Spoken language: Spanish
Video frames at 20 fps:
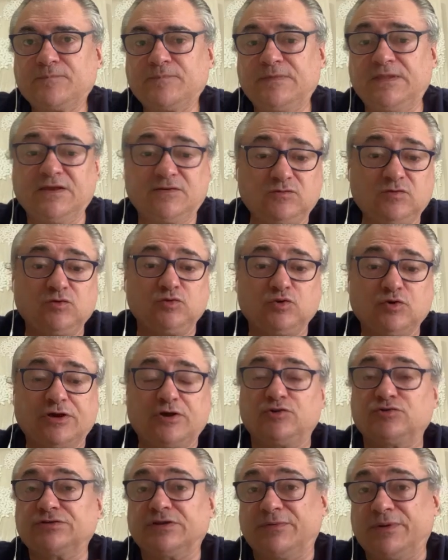Y esto es lo que
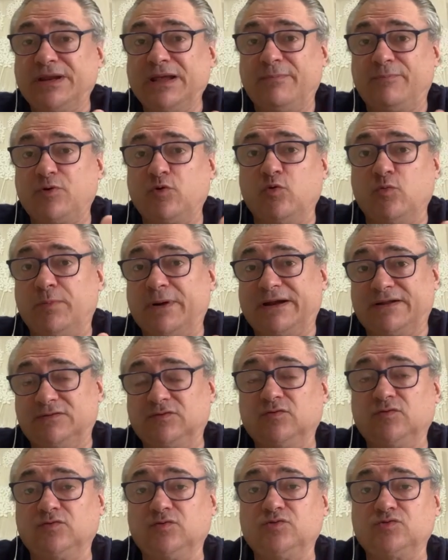nos debería preocupar a
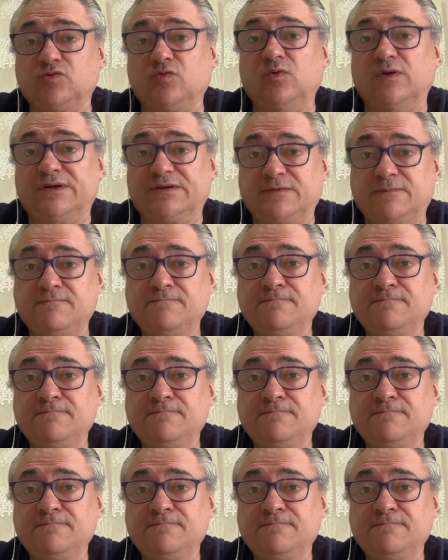todos los culés.